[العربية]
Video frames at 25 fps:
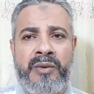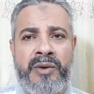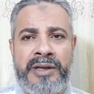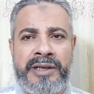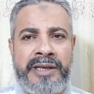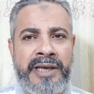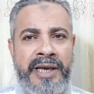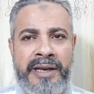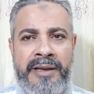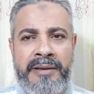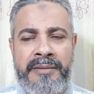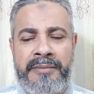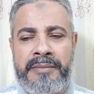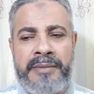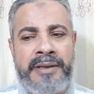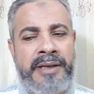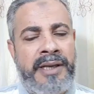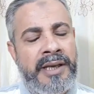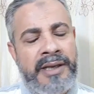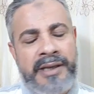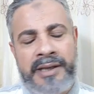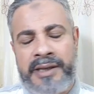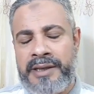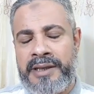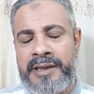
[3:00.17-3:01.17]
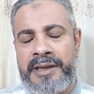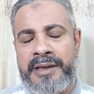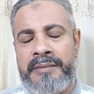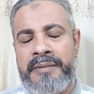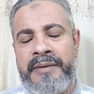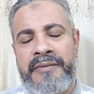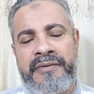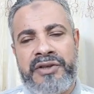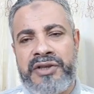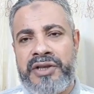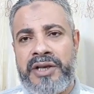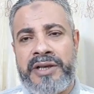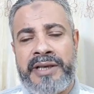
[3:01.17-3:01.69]
والكلام لا لا لا لا
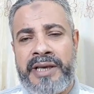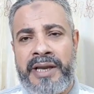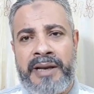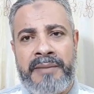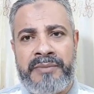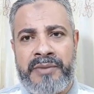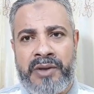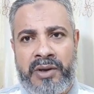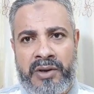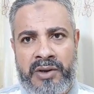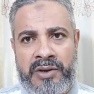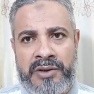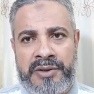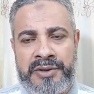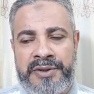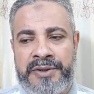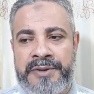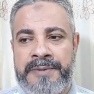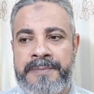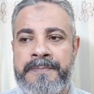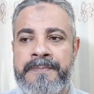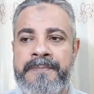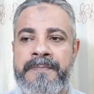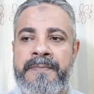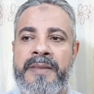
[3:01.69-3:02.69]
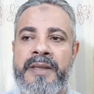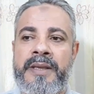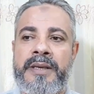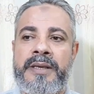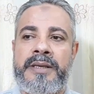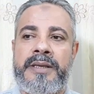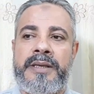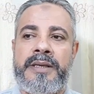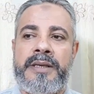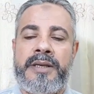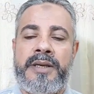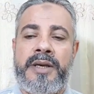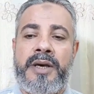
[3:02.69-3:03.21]
ما فيش الكلام ده خالص
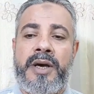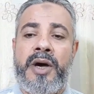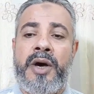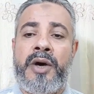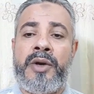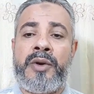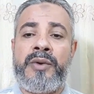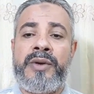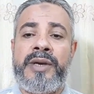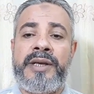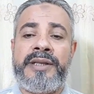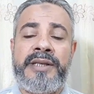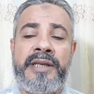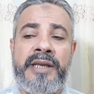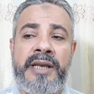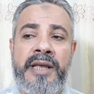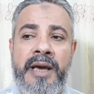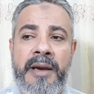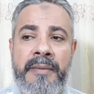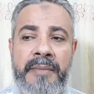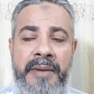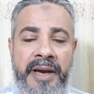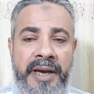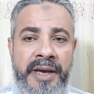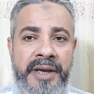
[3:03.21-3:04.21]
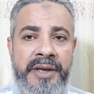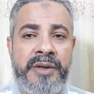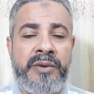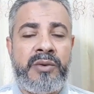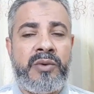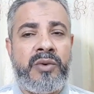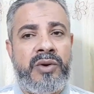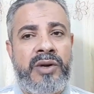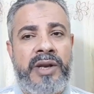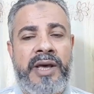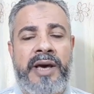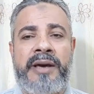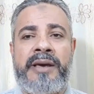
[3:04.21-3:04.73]
الرؤية دي ليها معاني
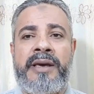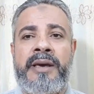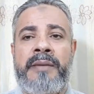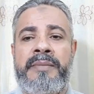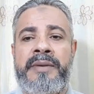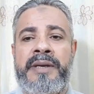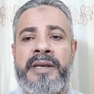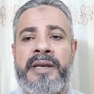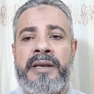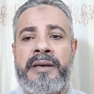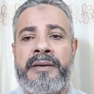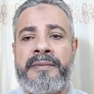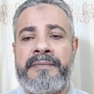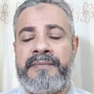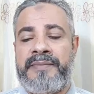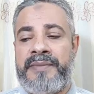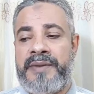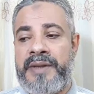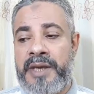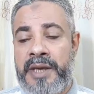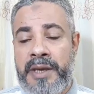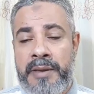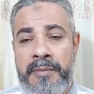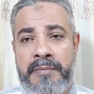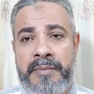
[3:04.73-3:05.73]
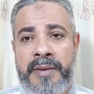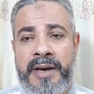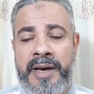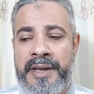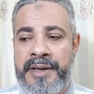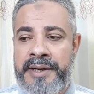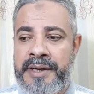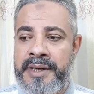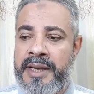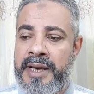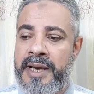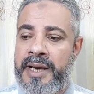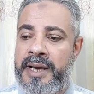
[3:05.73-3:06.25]
وكلها جميلة إما
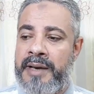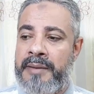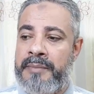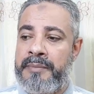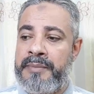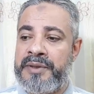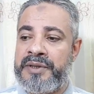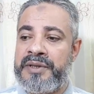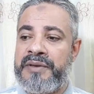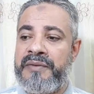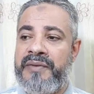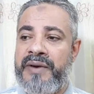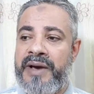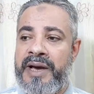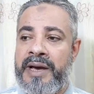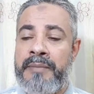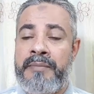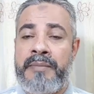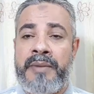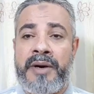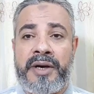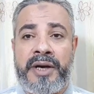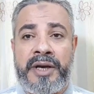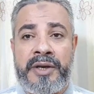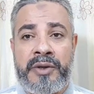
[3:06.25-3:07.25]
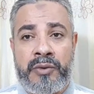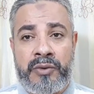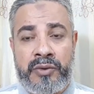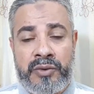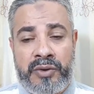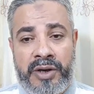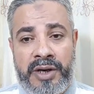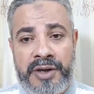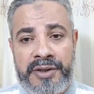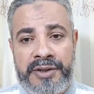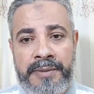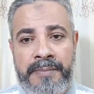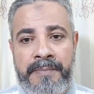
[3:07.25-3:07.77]
أنها بصفة عامة خير
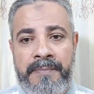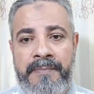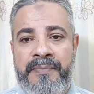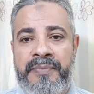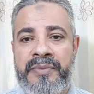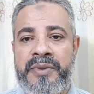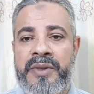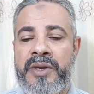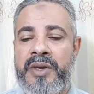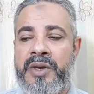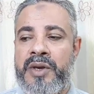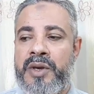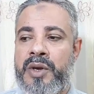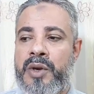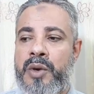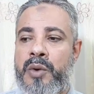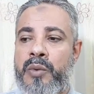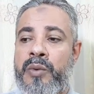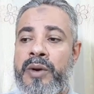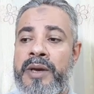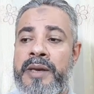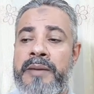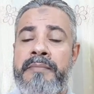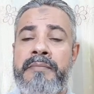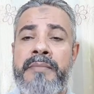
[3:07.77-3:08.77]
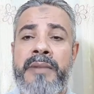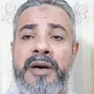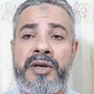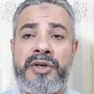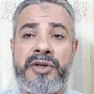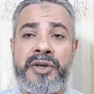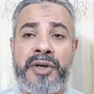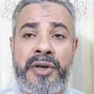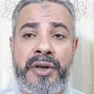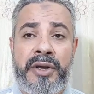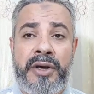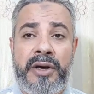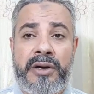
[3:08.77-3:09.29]
قادم واما
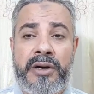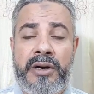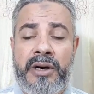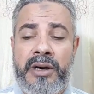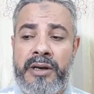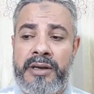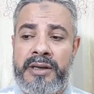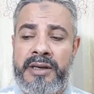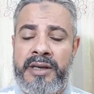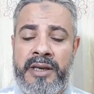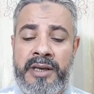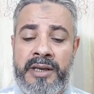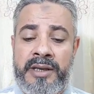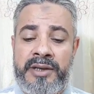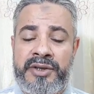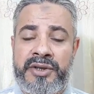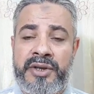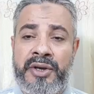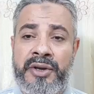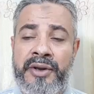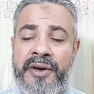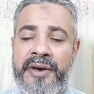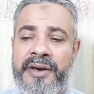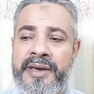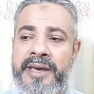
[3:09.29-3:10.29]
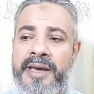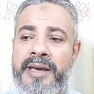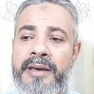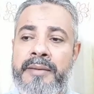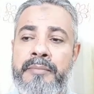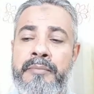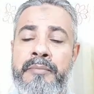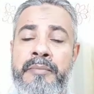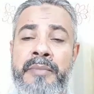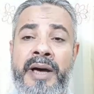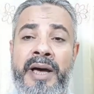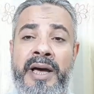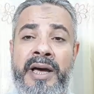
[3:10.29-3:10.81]
شراكه آه، شراكه
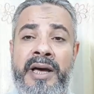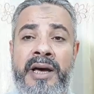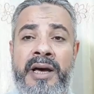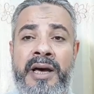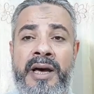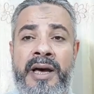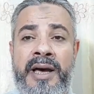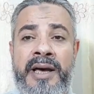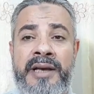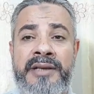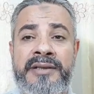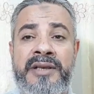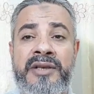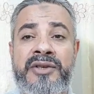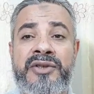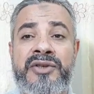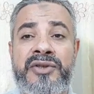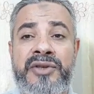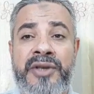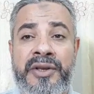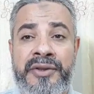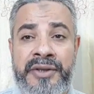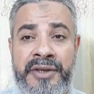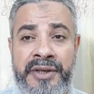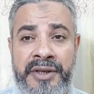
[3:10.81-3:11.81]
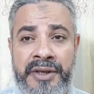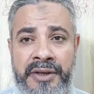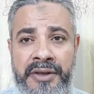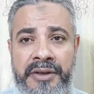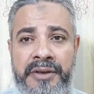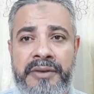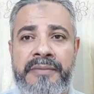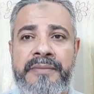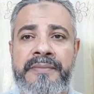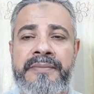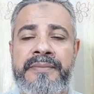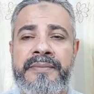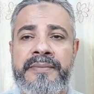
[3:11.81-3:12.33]
مع هذا
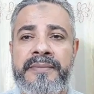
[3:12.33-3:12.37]
الصديق